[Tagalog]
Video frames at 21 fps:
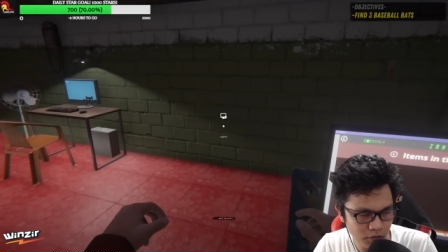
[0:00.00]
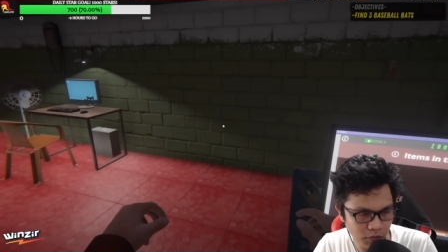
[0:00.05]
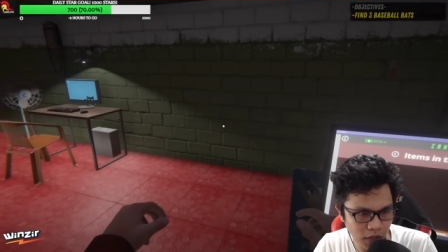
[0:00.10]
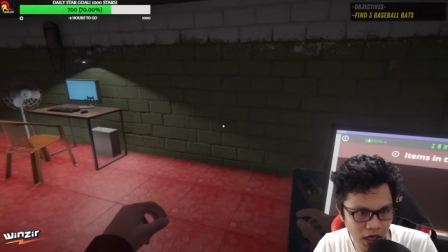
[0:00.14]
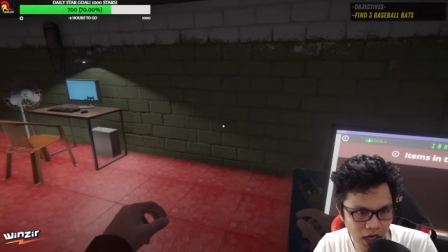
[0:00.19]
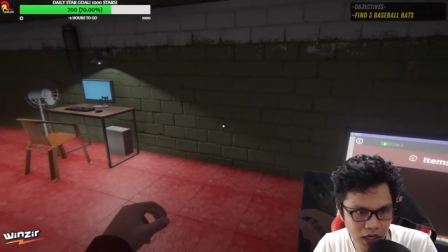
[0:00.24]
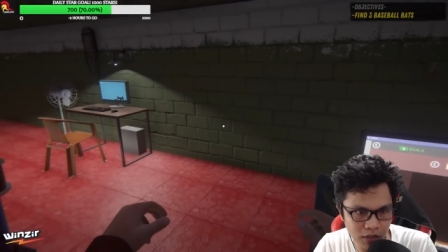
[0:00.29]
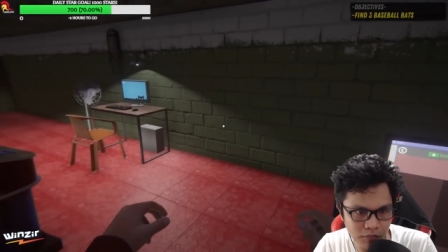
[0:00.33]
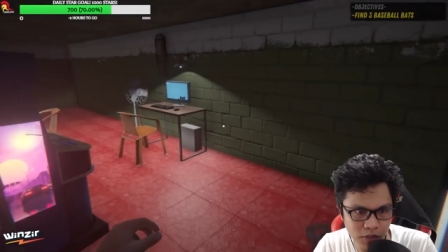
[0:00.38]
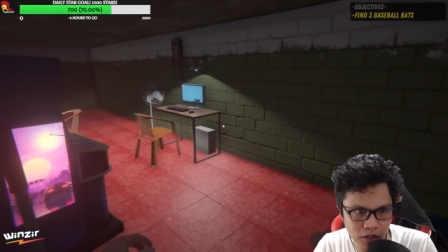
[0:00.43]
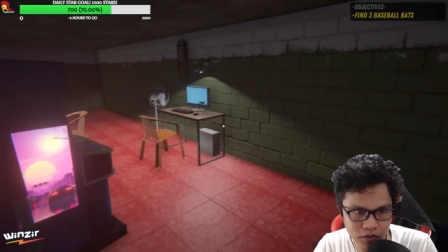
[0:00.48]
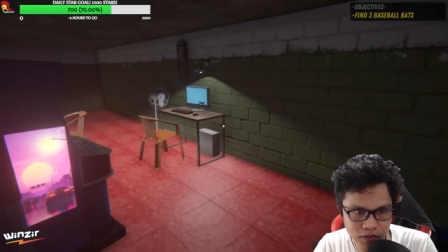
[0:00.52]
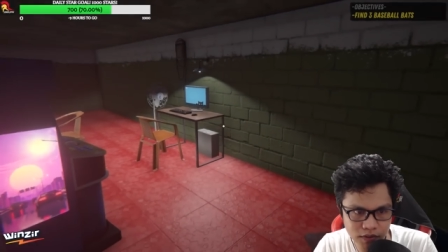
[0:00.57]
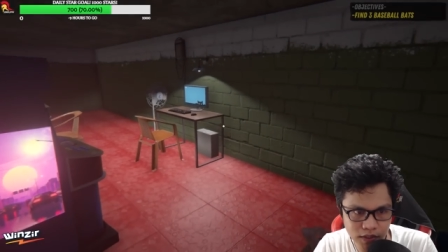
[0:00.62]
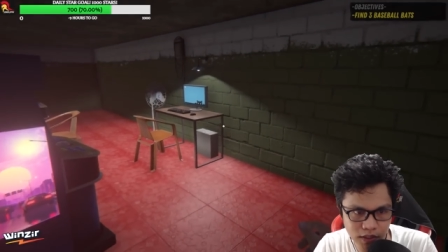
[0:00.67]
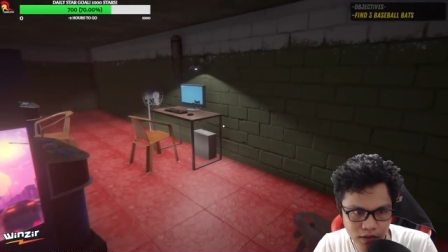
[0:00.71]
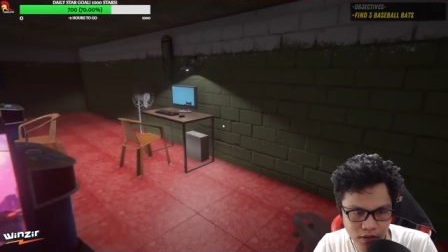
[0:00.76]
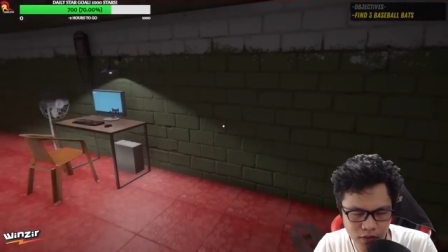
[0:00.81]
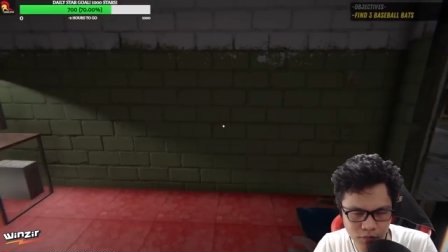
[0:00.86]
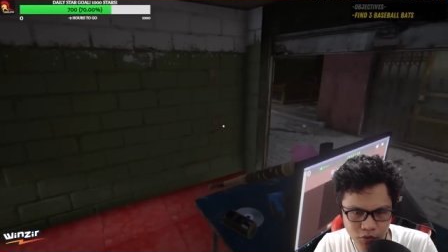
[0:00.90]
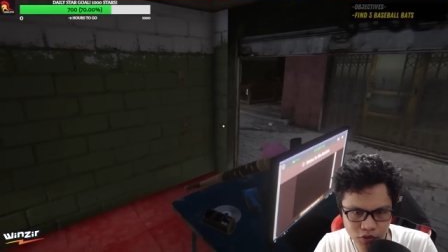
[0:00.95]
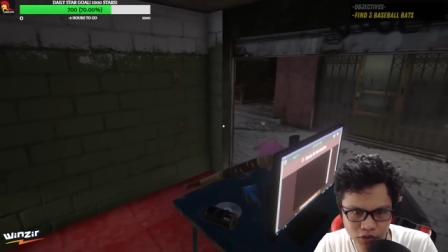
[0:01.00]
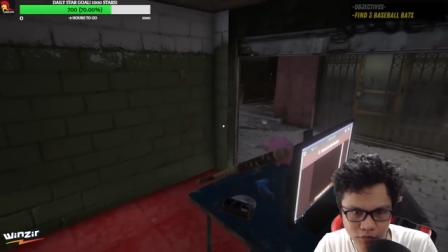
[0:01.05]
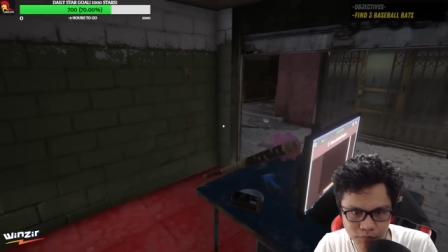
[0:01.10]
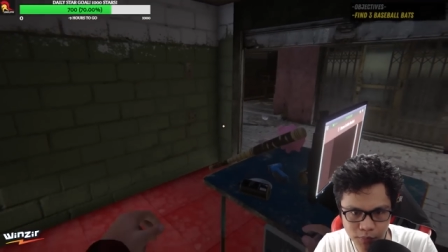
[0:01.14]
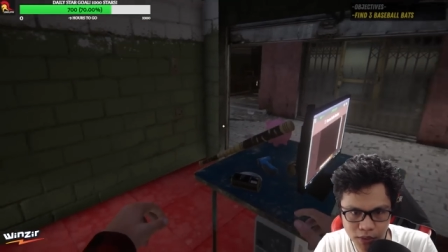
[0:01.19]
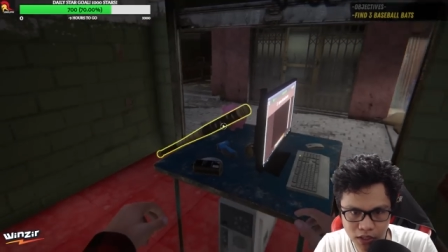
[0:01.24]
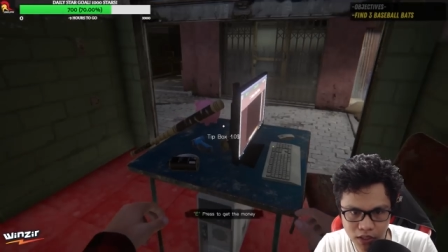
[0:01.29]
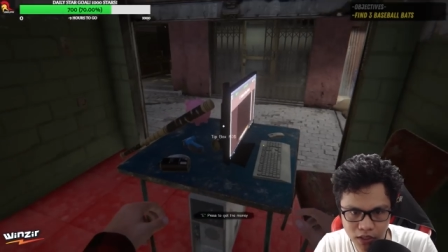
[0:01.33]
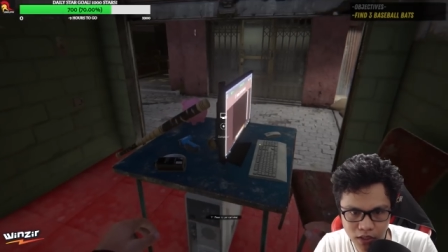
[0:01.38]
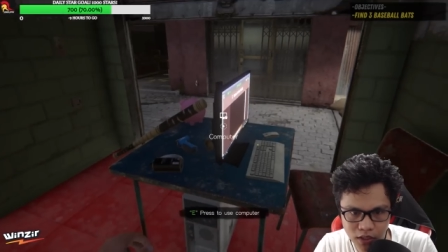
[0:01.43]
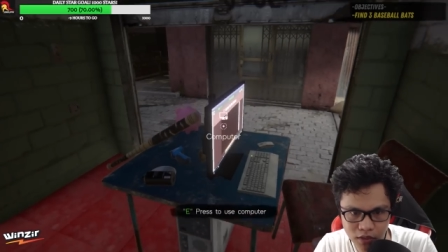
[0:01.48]
Mahal ang bouncer. Amo, ah, tag
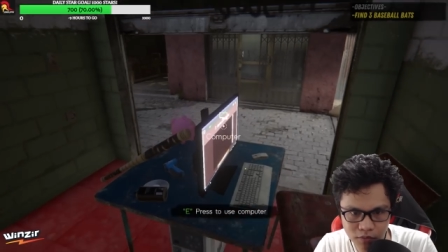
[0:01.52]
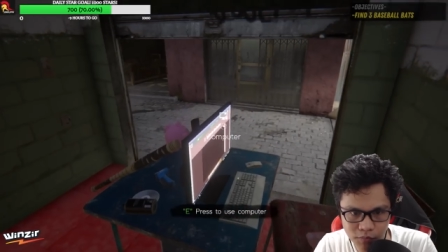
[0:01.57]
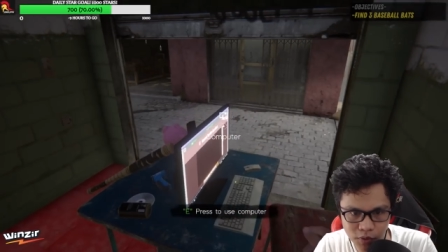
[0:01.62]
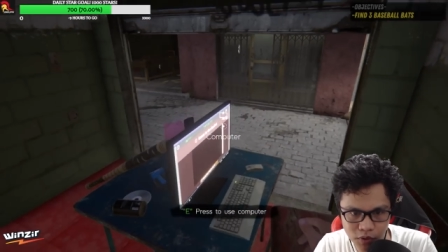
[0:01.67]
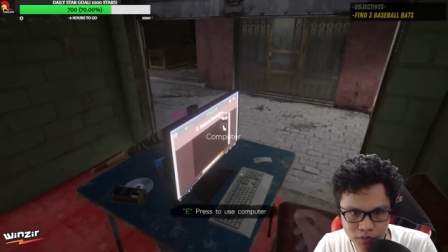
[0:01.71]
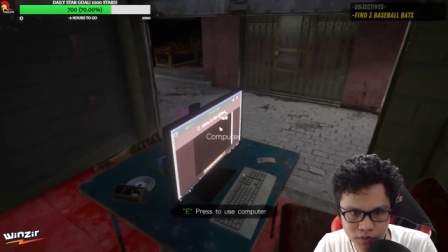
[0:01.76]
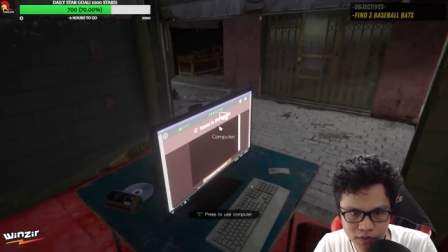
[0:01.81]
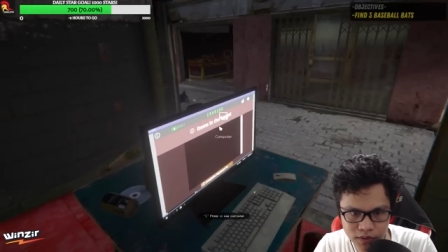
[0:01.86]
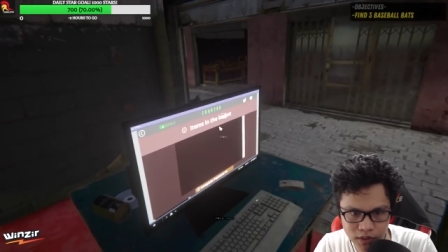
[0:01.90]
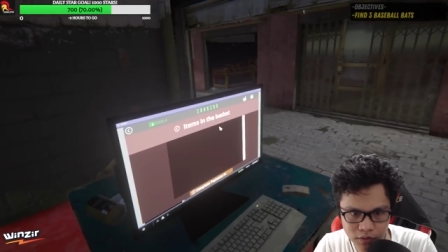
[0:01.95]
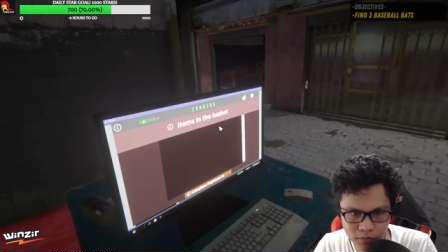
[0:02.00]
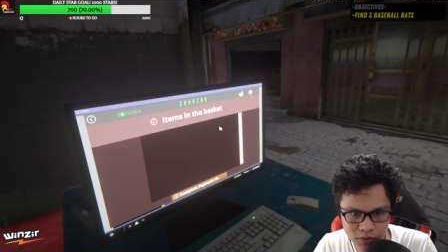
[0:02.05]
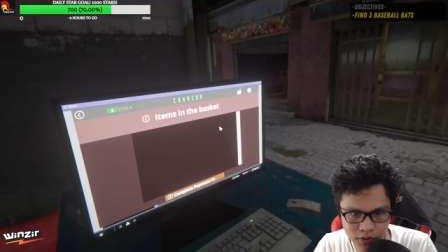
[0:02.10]
pila ang bouncer.